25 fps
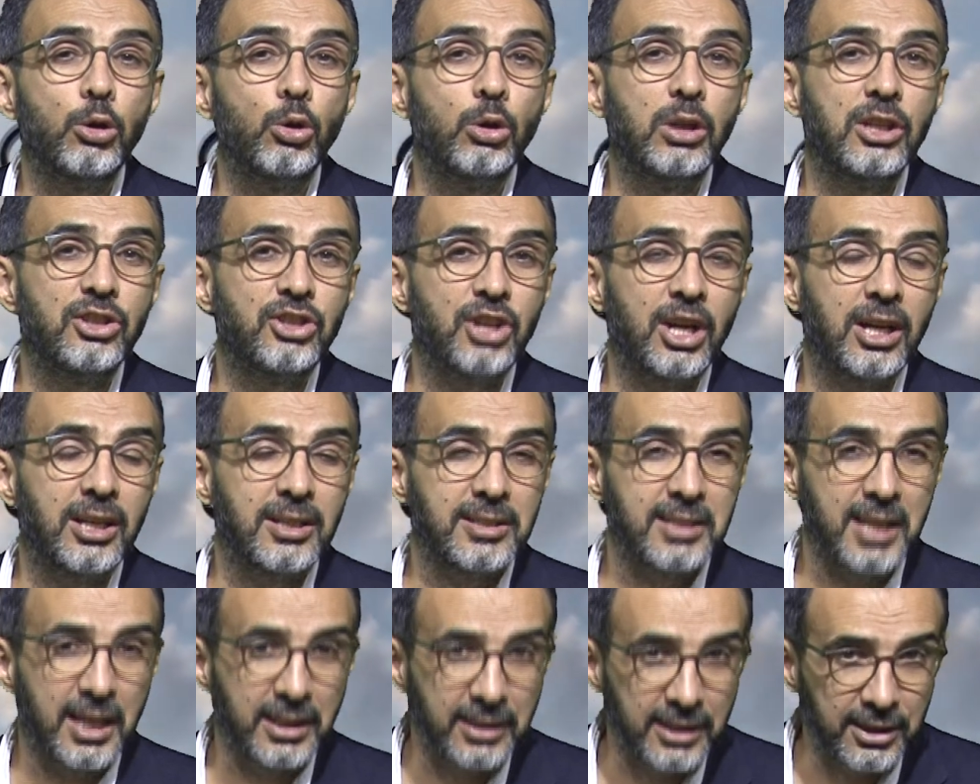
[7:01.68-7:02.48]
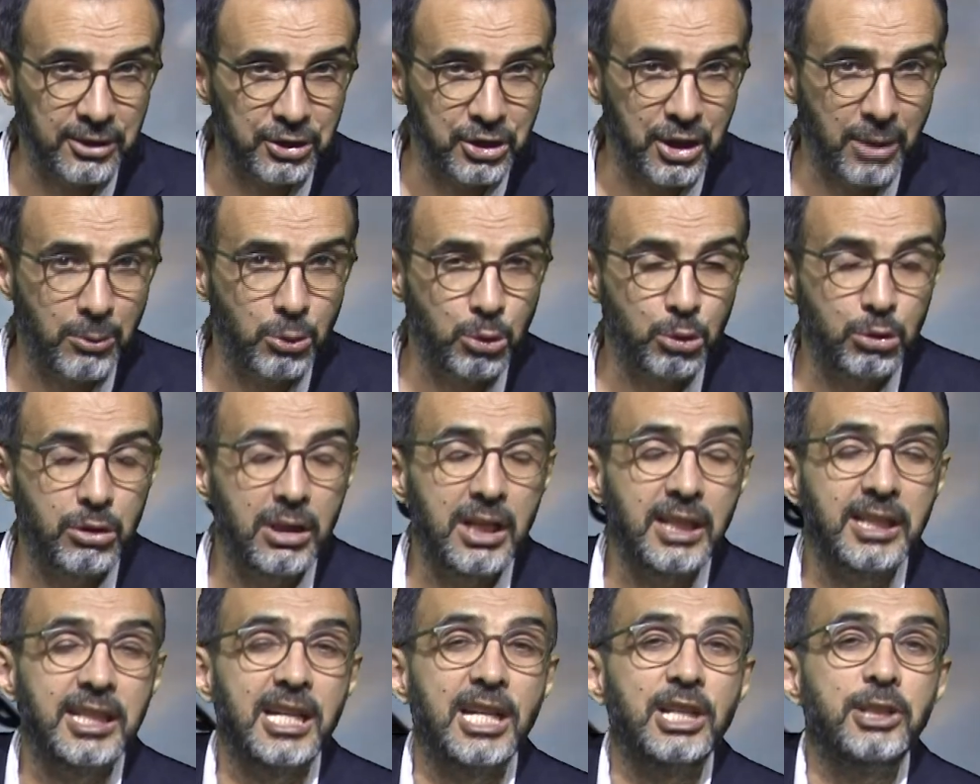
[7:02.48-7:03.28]
olacağınızı anlatacağım.
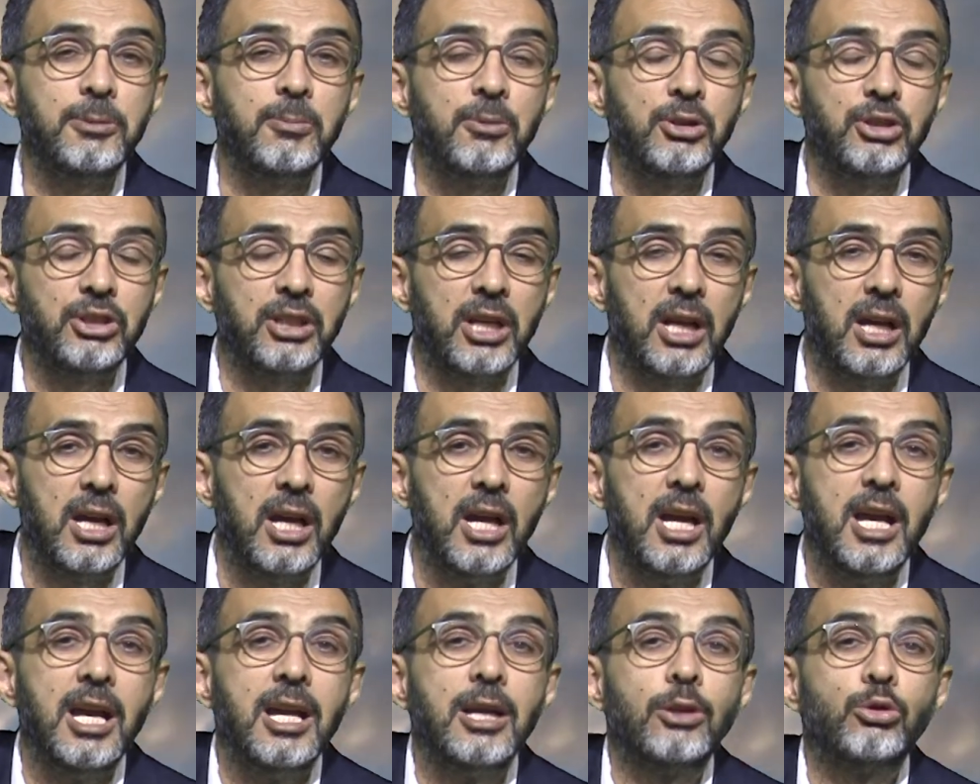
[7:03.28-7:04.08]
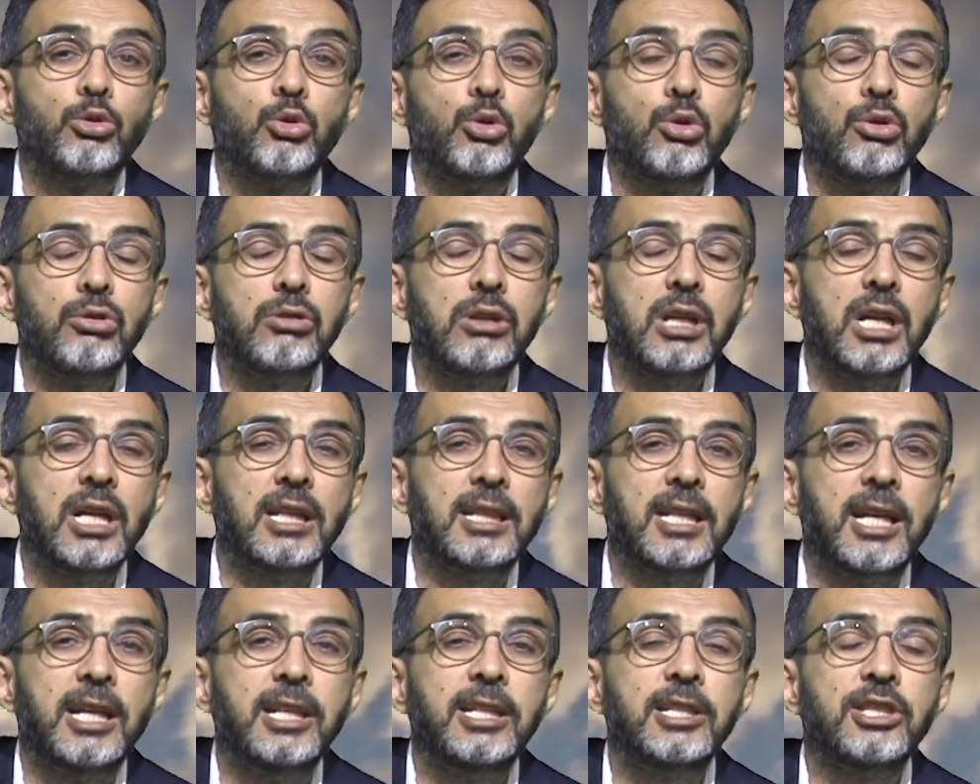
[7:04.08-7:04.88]
Üstelik geçmişte
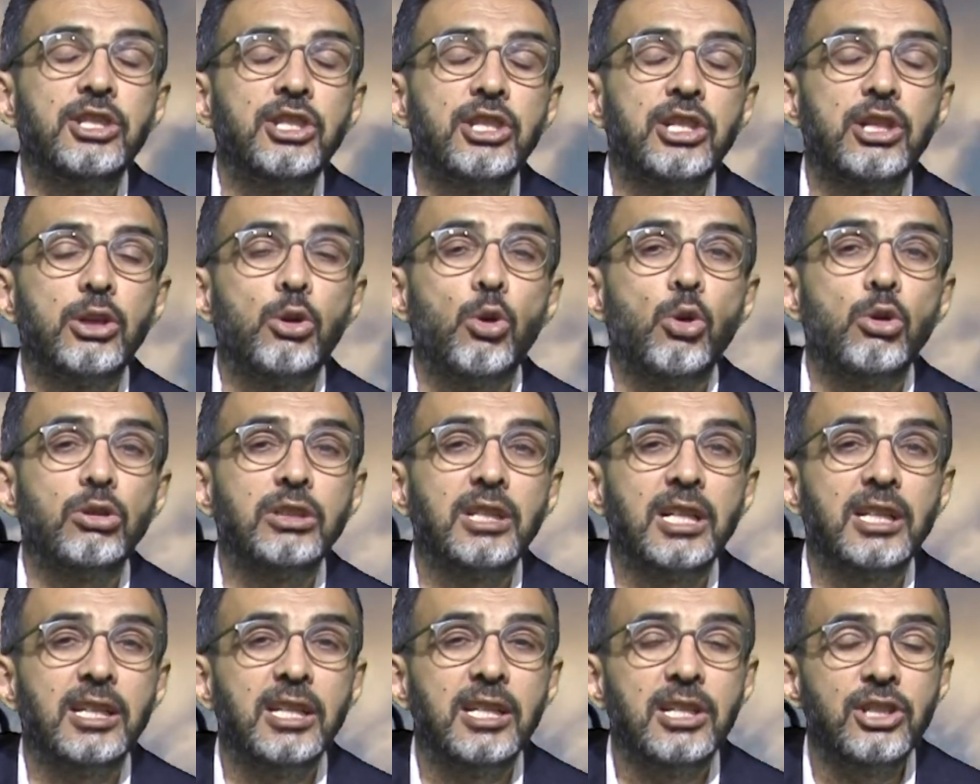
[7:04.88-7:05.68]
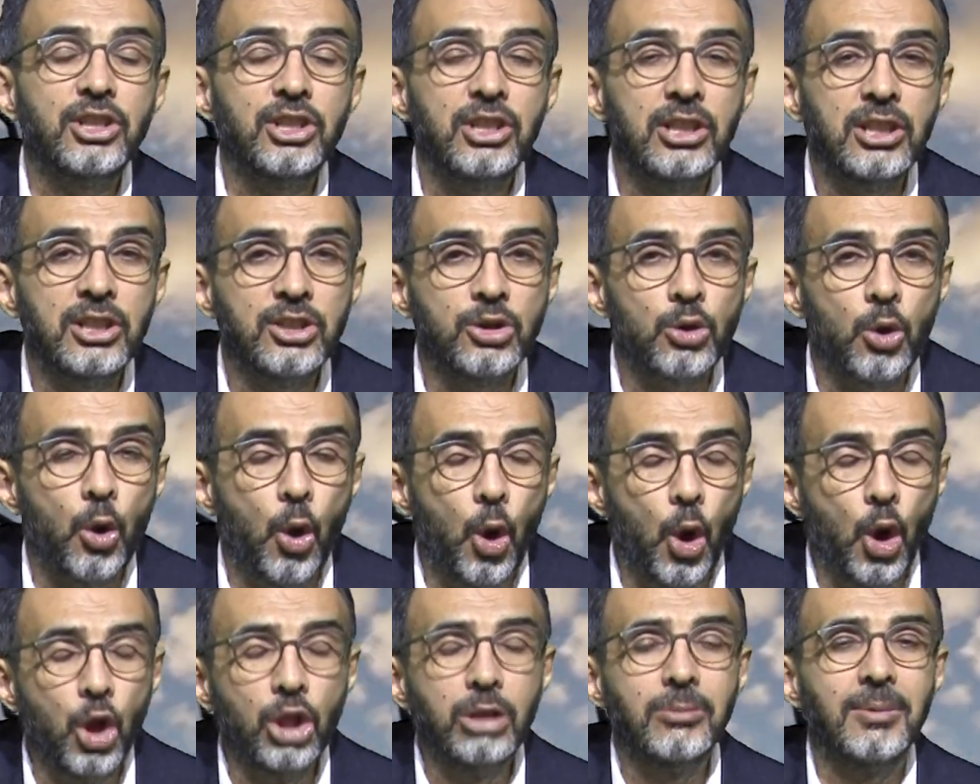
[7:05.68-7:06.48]
Türkiye'de hiç sigorta girişiniz
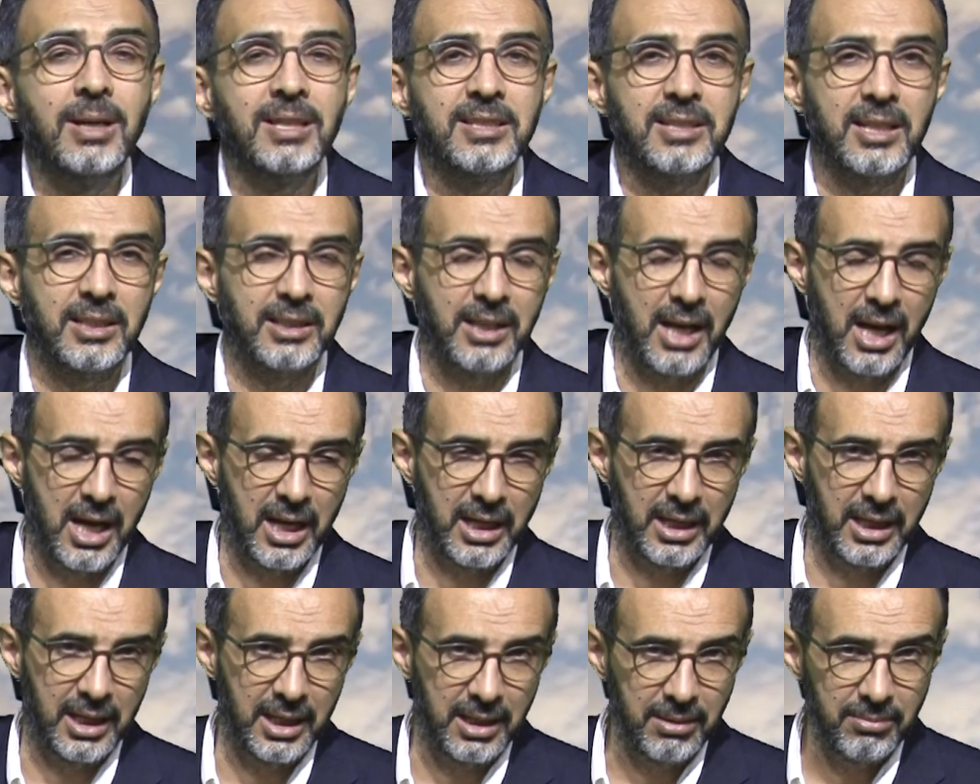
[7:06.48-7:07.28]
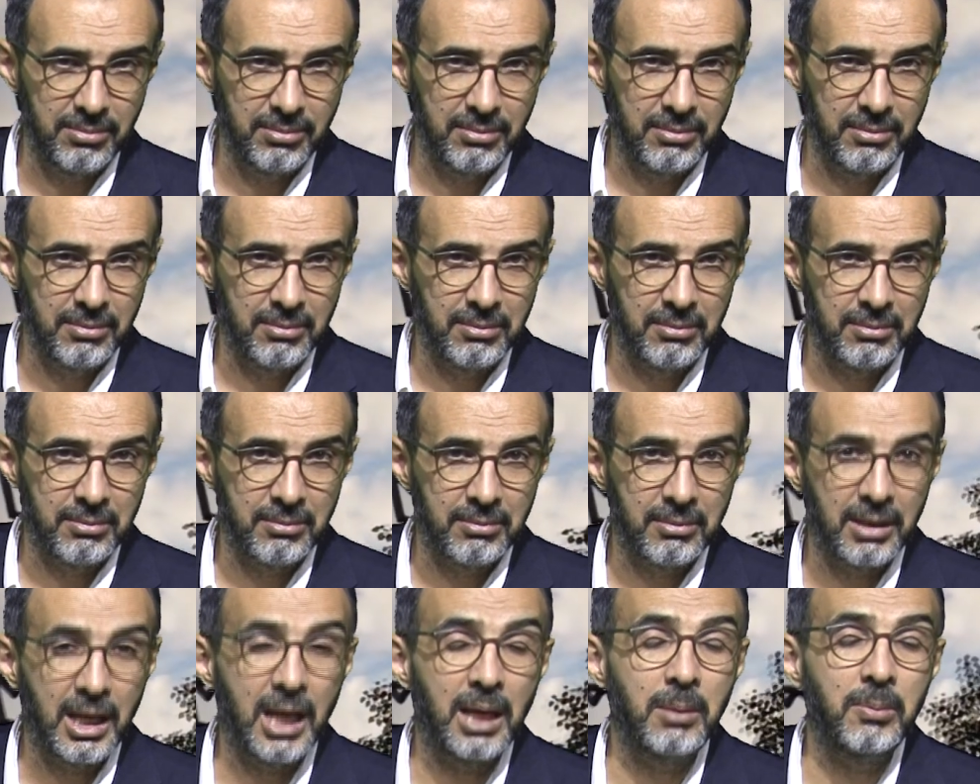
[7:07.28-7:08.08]
olmasa dahi
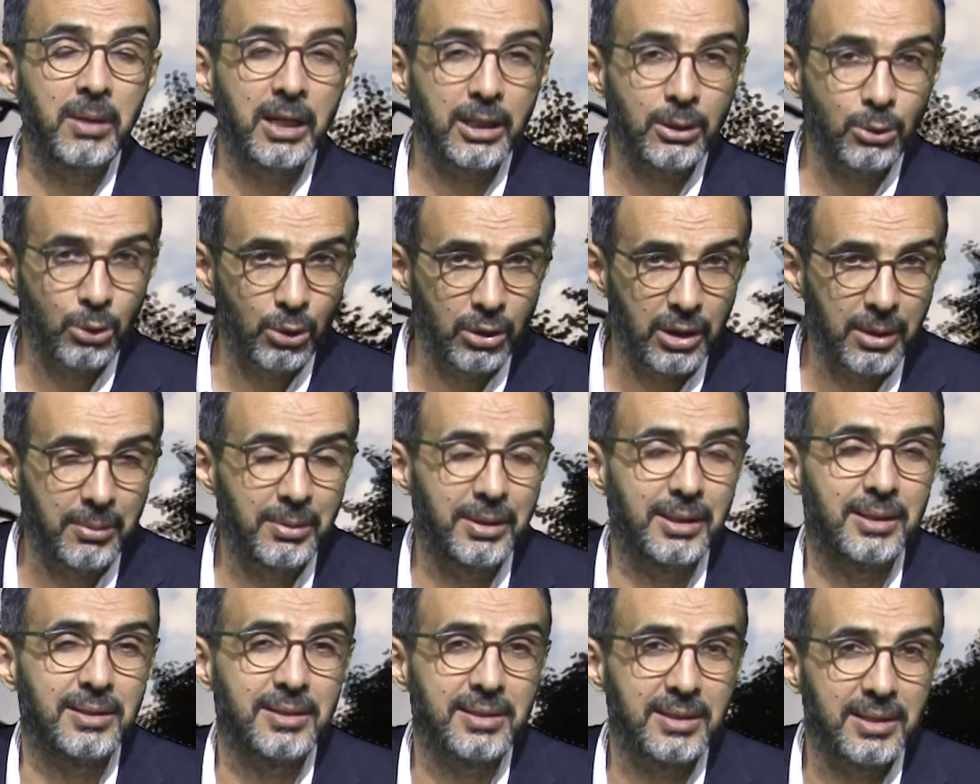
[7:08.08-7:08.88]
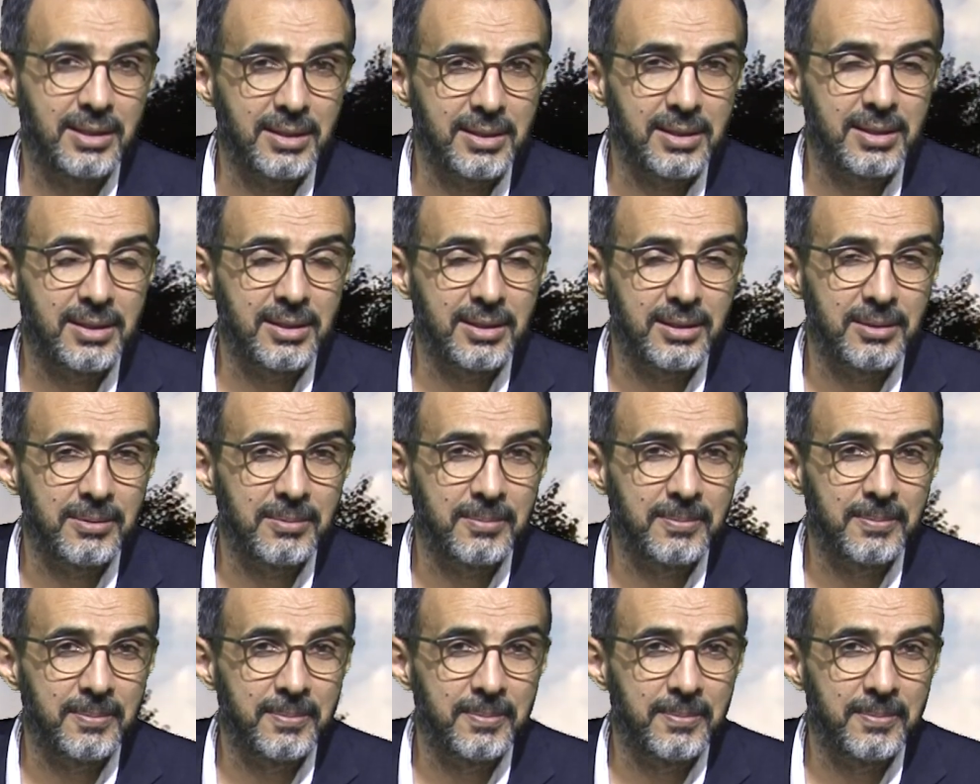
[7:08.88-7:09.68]
emekli olabilirsiniz.
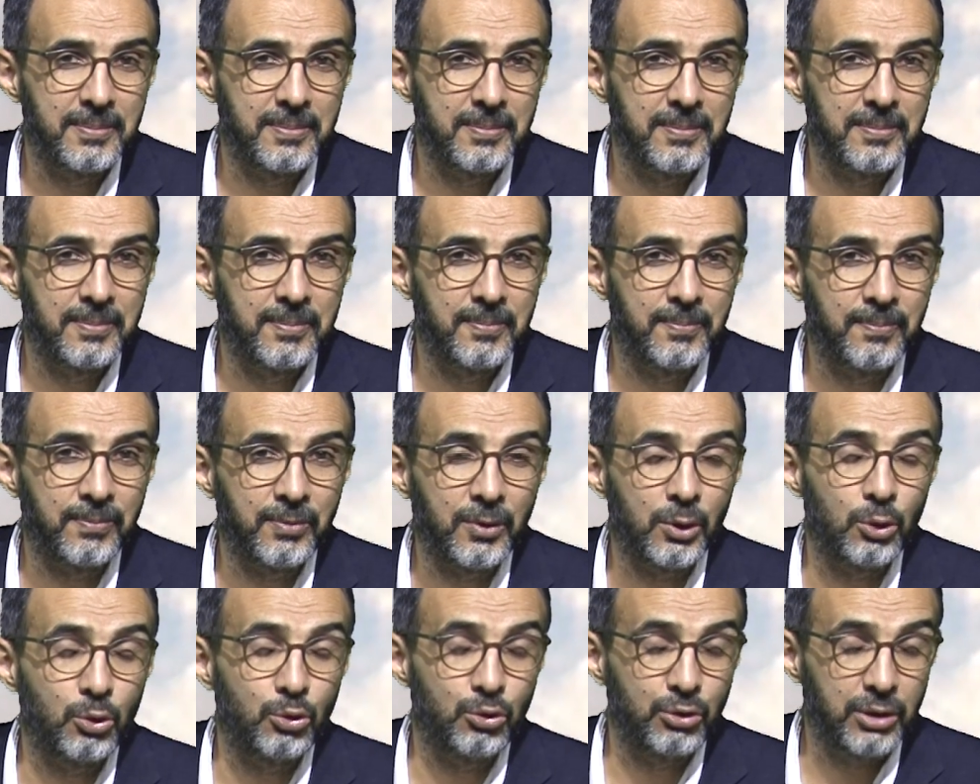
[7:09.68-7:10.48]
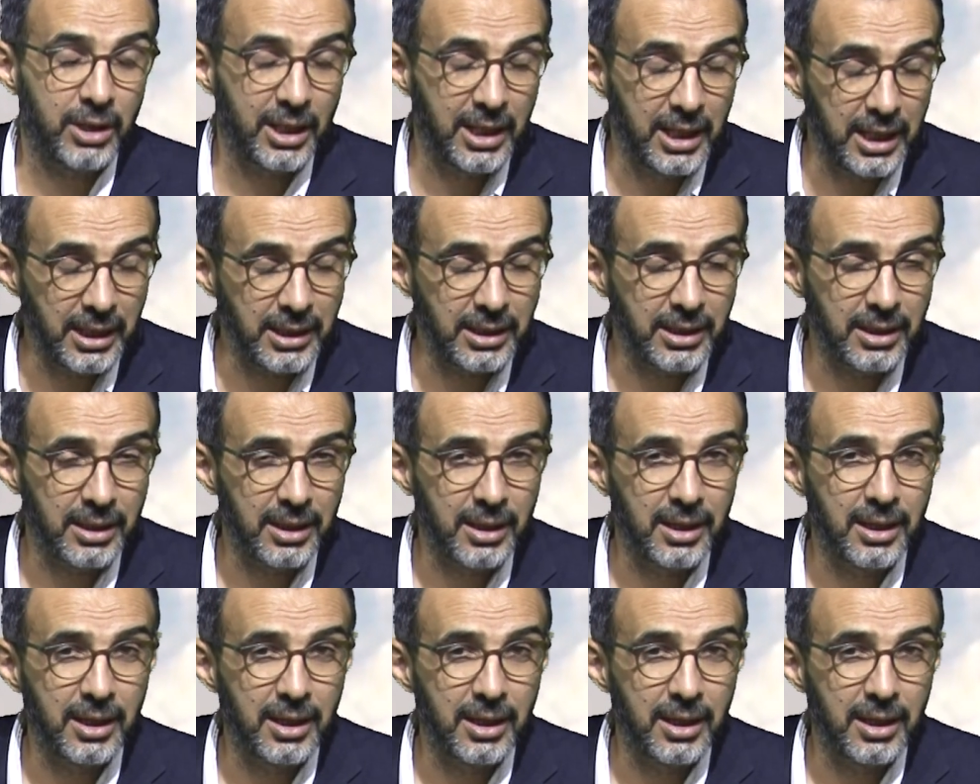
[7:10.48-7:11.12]
Üstelik